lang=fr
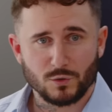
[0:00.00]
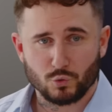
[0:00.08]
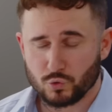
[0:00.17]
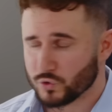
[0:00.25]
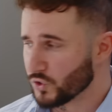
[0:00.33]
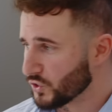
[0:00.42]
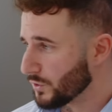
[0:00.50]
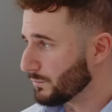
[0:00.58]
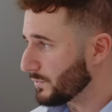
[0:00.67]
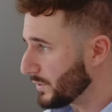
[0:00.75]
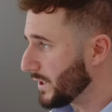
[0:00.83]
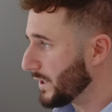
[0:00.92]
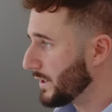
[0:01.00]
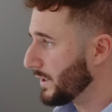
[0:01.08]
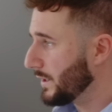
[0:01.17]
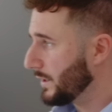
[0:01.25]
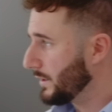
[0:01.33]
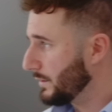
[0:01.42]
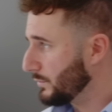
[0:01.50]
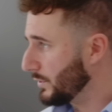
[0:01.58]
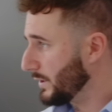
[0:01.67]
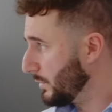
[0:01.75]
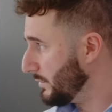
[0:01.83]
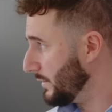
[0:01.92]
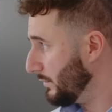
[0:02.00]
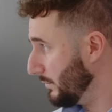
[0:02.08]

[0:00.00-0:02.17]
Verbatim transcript: tous ensemble, ok Toi, t'es pas obligé